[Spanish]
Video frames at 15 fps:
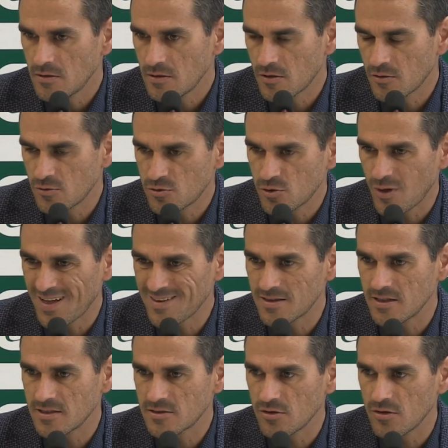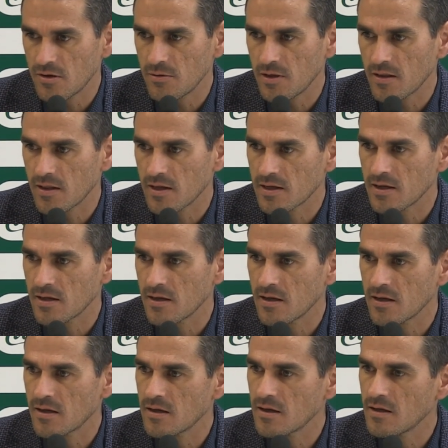incluso antes todavía de
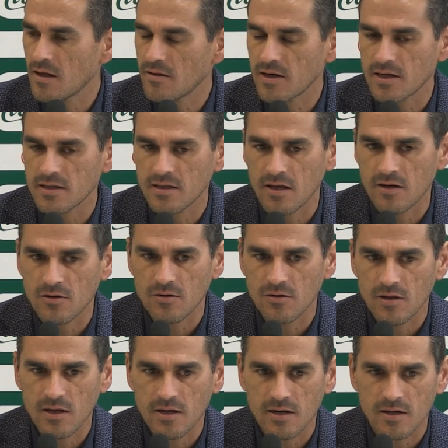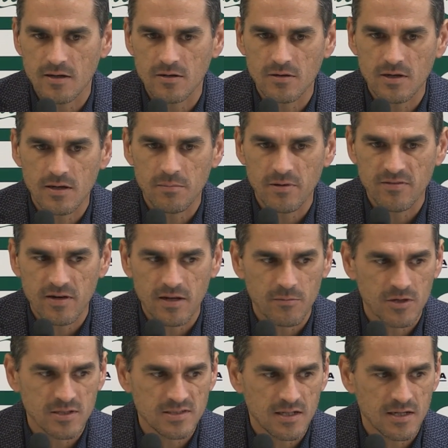que Adri Castellano nos dijera que no, que
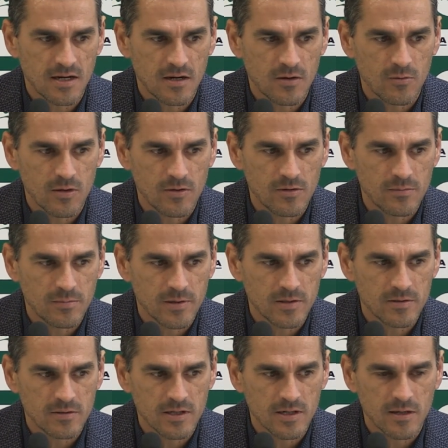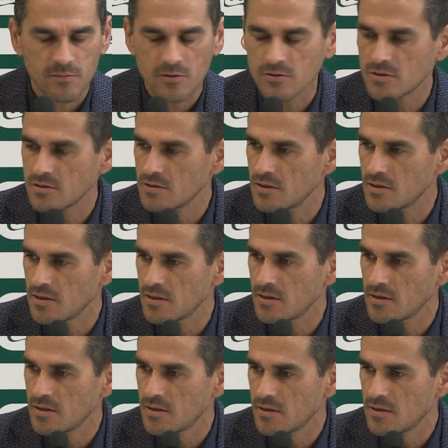preferíamos que se quedara el jugador porque no queríamos eh,
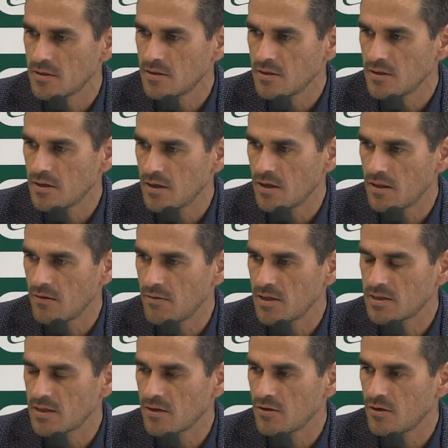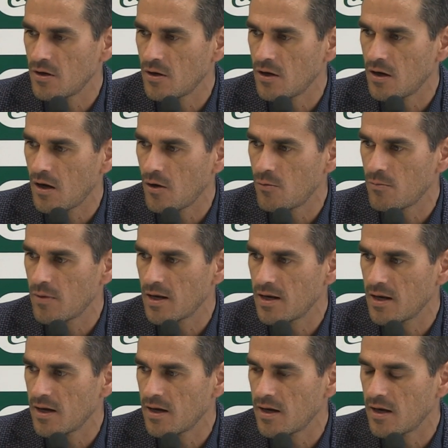eh, debilitarnos aún más
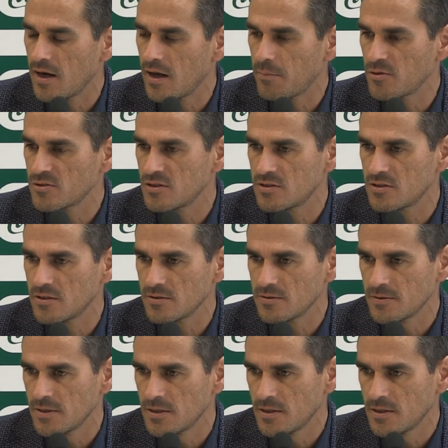la, posición.